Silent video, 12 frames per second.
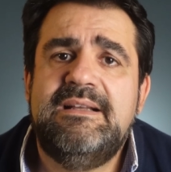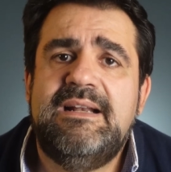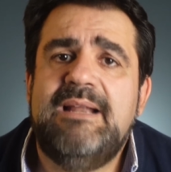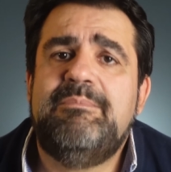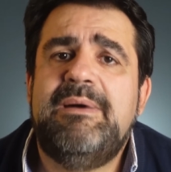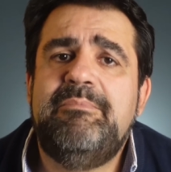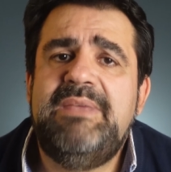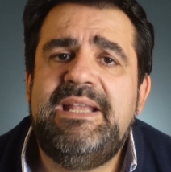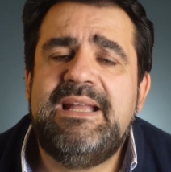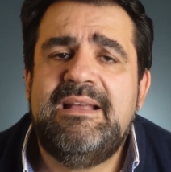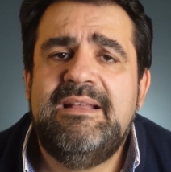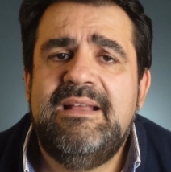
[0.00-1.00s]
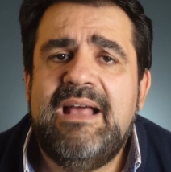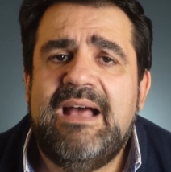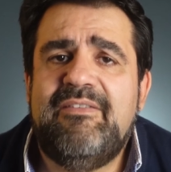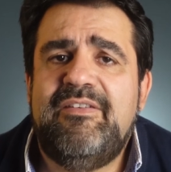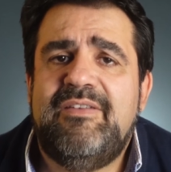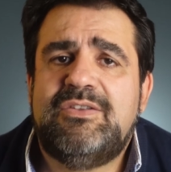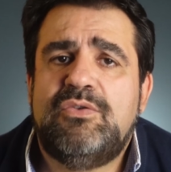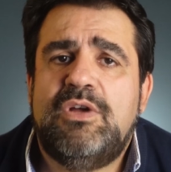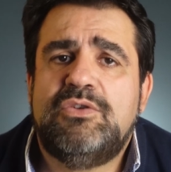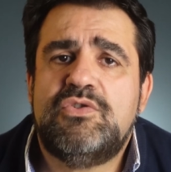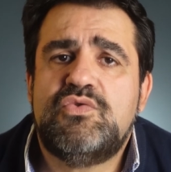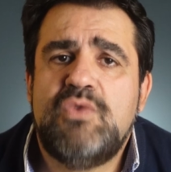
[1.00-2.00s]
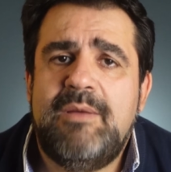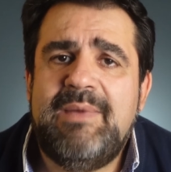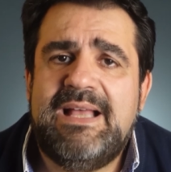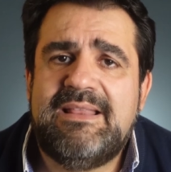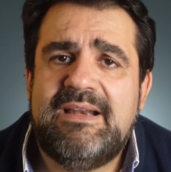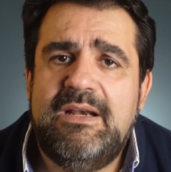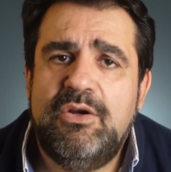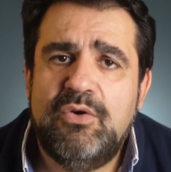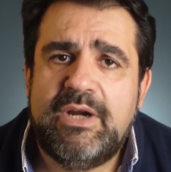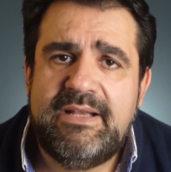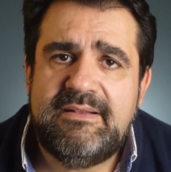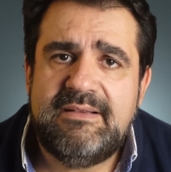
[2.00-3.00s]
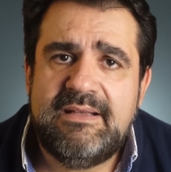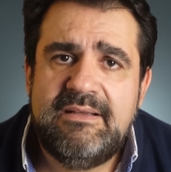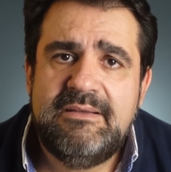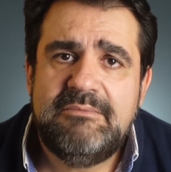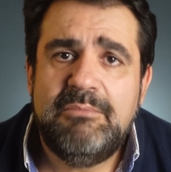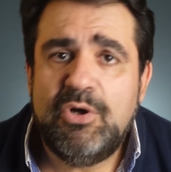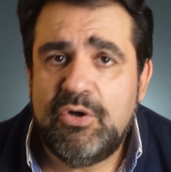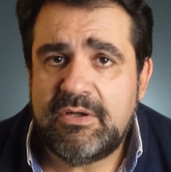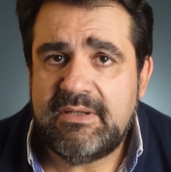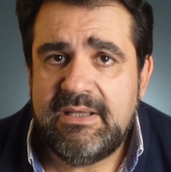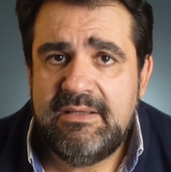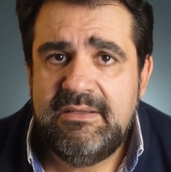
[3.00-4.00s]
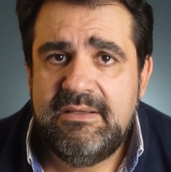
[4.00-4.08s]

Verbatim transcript: la bambina aveva trovato sua madre Loretta morta